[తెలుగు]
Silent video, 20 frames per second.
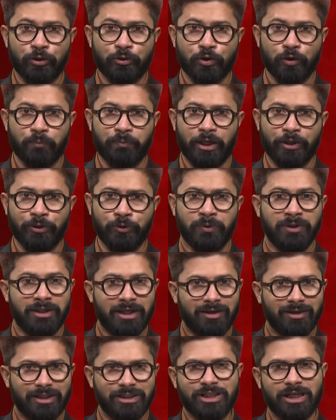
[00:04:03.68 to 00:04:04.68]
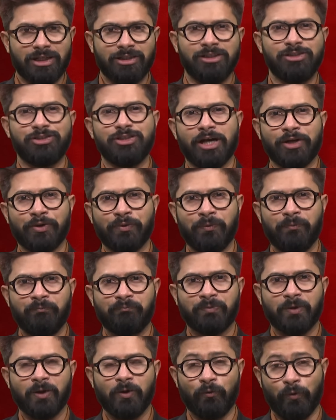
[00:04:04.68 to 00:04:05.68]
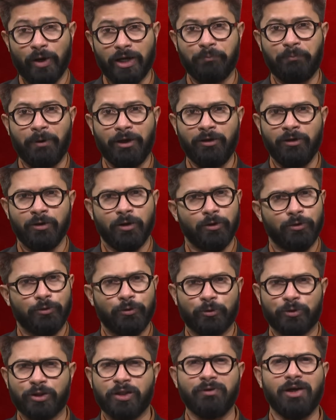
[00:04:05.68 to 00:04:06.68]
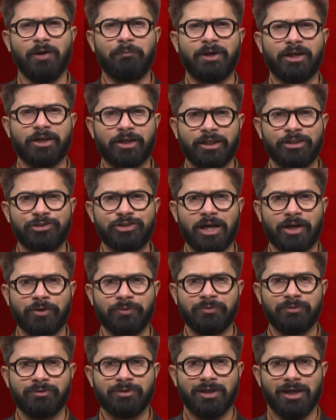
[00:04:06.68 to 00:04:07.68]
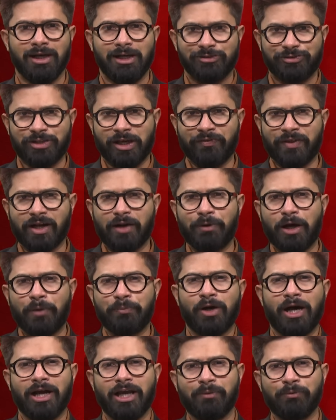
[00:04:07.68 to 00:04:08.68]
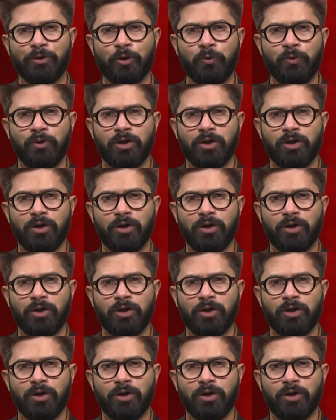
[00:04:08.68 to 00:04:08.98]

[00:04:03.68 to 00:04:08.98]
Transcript: గ్రూపులను నిషేధించారు వారిపై యుద్ధమే ప్రకటించారు చంద్రబాబు హయాంలో